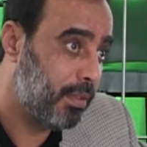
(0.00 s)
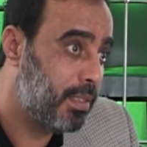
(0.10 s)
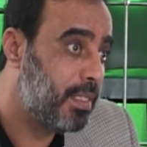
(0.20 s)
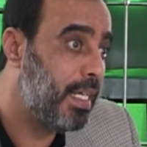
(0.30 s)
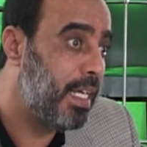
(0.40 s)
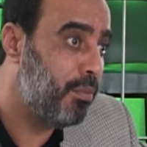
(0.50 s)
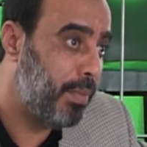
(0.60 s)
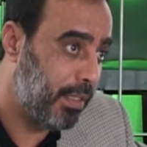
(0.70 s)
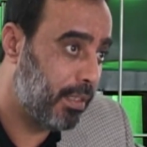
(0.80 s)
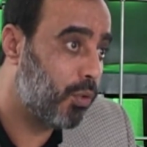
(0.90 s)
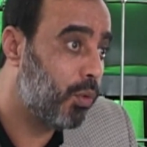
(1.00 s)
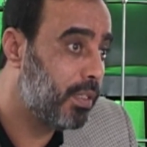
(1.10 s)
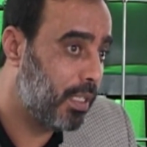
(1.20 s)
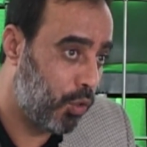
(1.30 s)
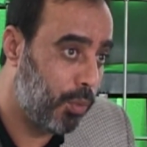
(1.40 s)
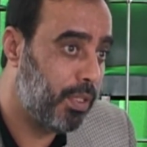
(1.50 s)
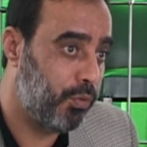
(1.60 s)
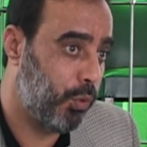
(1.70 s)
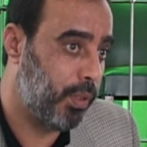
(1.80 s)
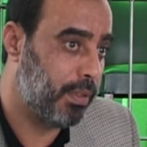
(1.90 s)
10 Meter
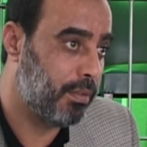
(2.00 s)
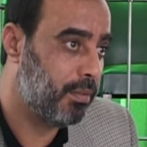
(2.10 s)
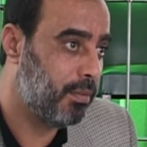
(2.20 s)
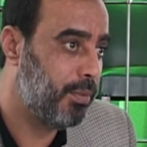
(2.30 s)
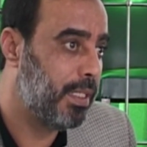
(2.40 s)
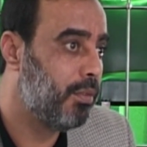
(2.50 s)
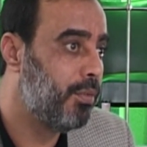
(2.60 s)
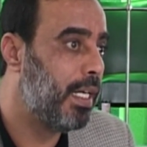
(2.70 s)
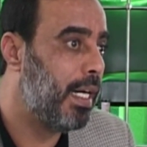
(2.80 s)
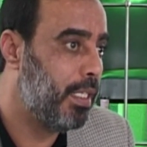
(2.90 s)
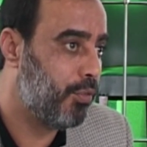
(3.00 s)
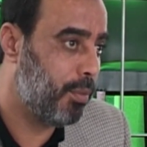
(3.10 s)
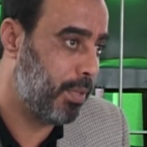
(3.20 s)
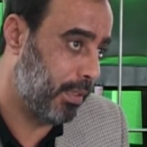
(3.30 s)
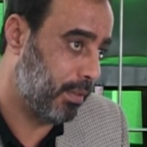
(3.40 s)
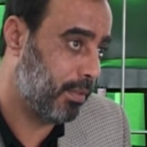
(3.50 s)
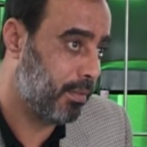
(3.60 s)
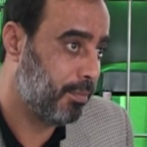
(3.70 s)
runterkommen würde, werden wir alle verbrannt.